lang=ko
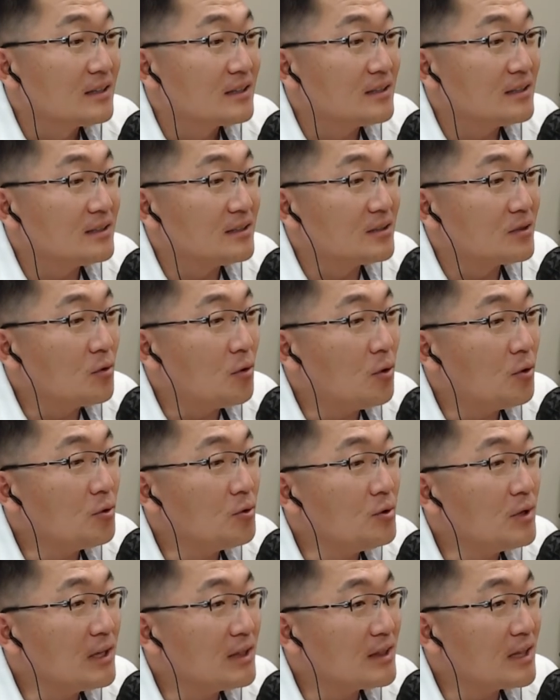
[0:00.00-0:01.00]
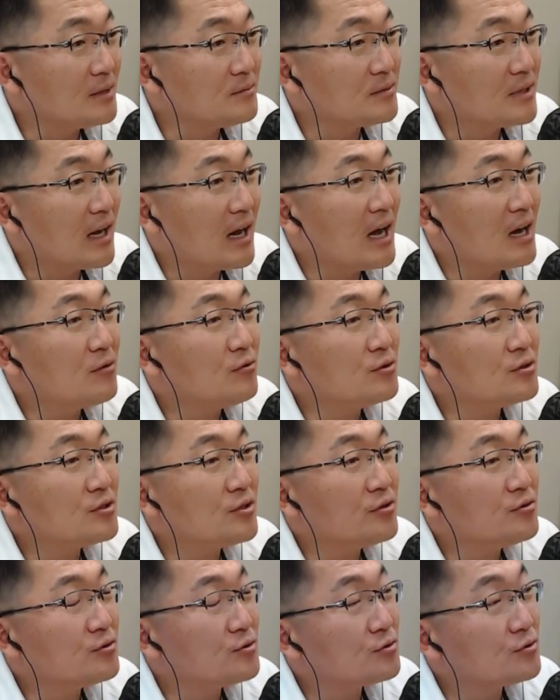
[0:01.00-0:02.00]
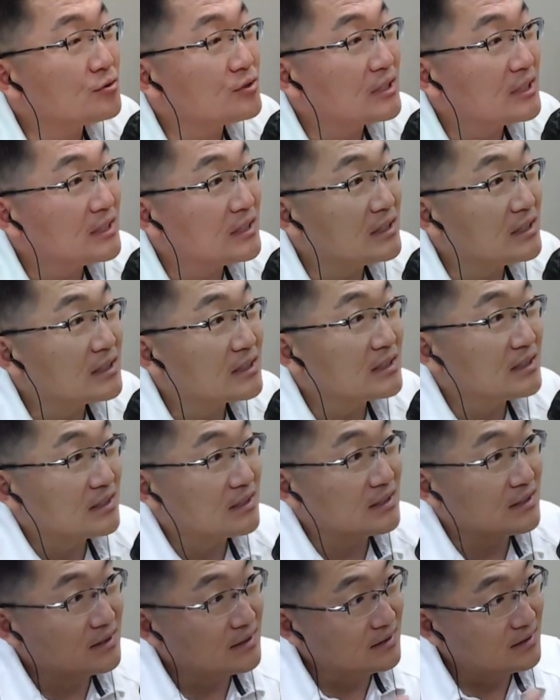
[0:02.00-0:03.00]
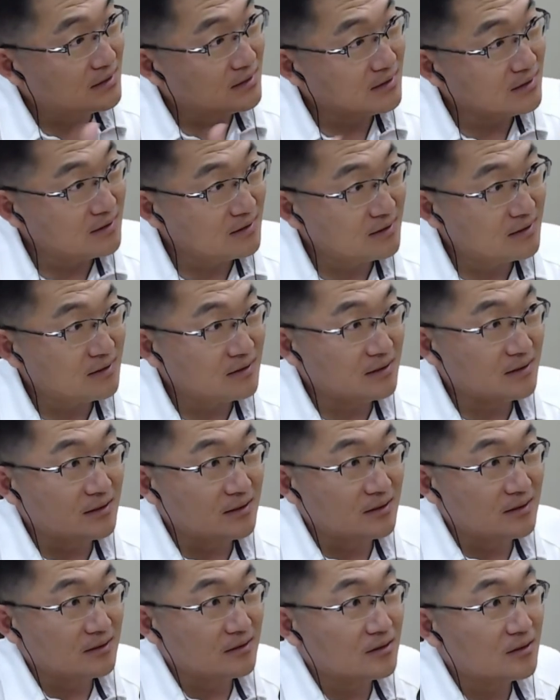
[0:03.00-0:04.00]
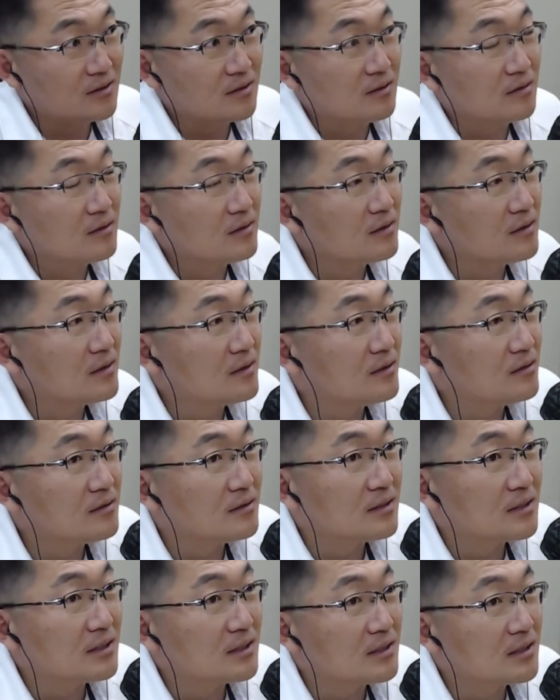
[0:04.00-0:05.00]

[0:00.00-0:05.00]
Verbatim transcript: 그 코로나 때문에 한국 선수들이 그, 그 훈련을 못했나요?